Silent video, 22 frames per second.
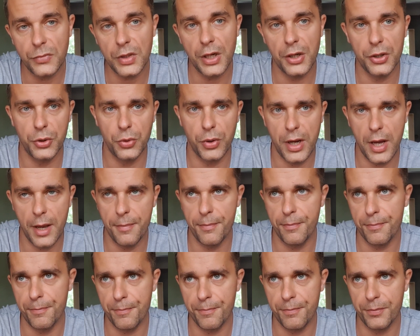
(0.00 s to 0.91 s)
które,
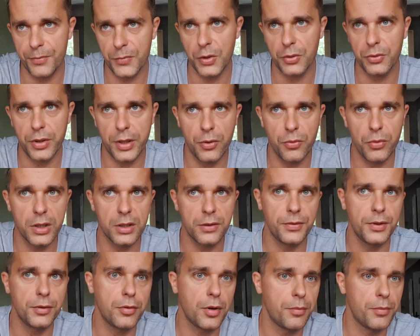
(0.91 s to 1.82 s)
no, które
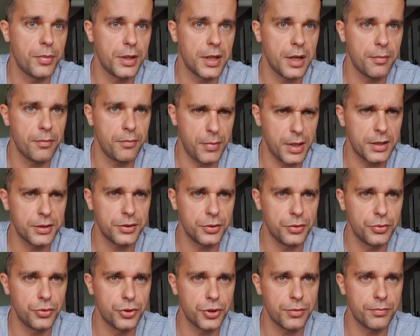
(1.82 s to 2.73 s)
ułatwiłoby nam bardzo
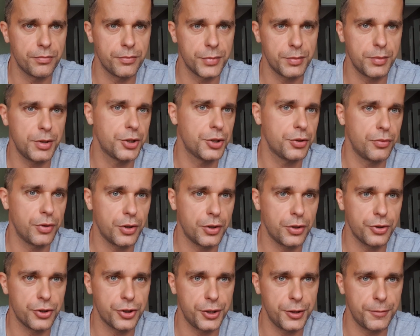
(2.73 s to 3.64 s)
dużo, zmniejszyło
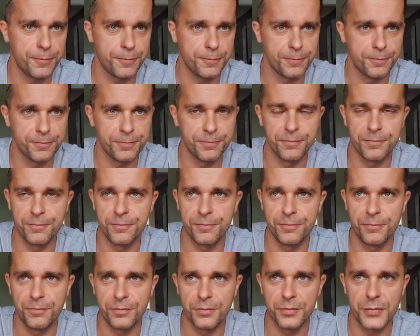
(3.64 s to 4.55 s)
koszty.
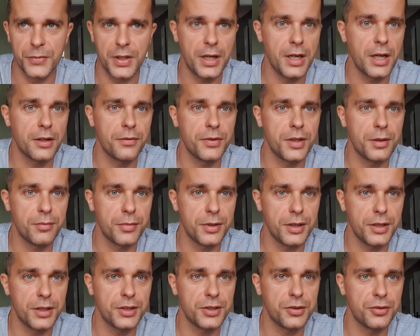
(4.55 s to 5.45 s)
A jak
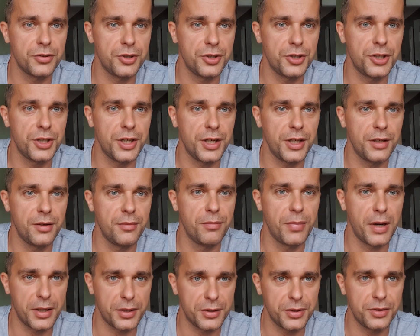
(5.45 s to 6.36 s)
wiemy, jest to dzisiaj
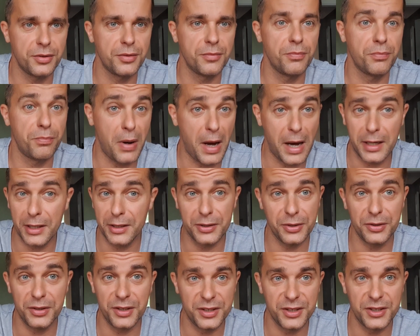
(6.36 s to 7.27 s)
bardzo,
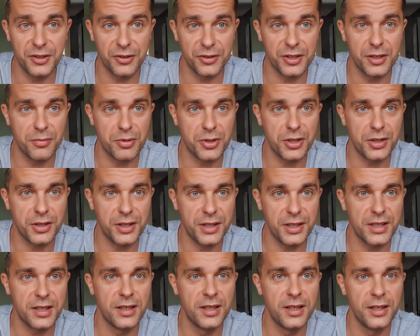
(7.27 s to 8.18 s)
bardzo istotne przy
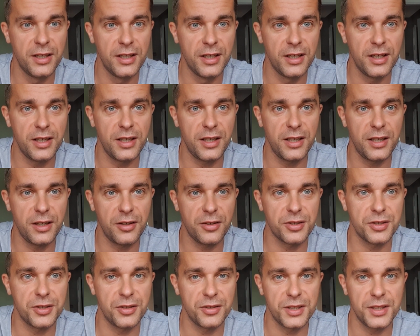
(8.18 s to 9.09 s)
tych e,
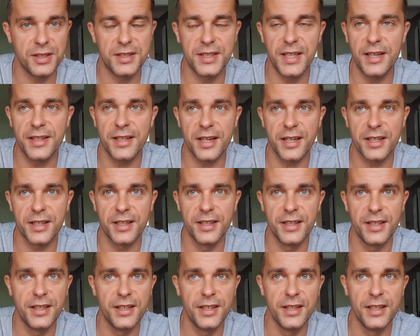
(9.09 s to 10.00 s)
rosnących cenach.
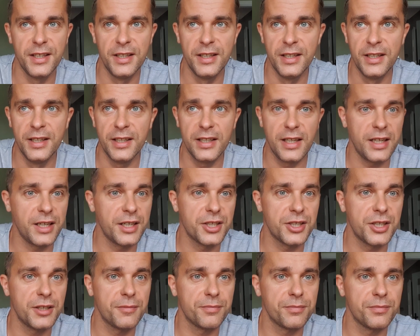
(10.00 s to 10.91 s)

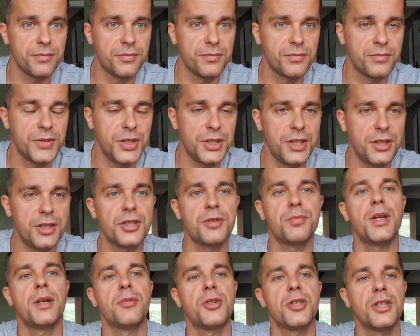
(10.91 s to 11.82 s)
Także mm, dzisiaj też
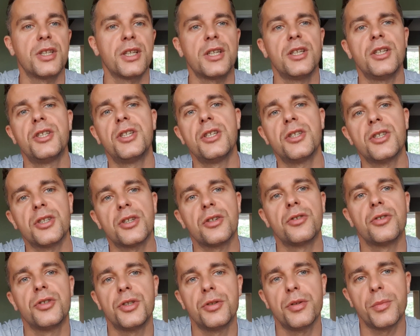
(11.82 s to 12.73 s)
miałem jeszcze taki dzień, że
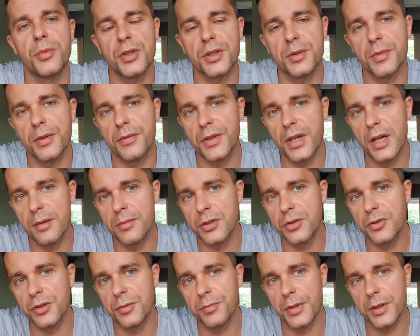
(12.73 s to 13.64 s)
chodziłem, rozmawiałem z
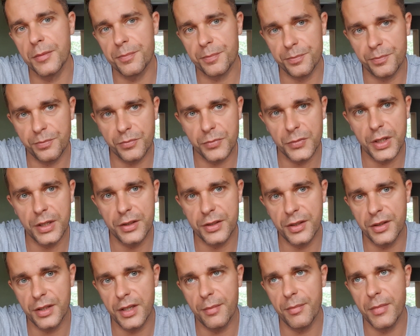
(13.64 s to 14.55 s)
ludźmi na
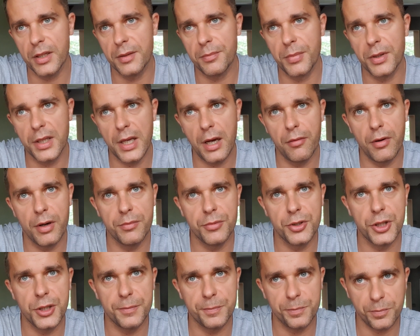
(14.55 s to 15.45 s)
ten temat, pytałem
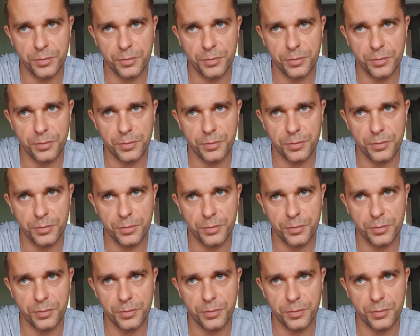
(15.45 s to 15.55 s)
się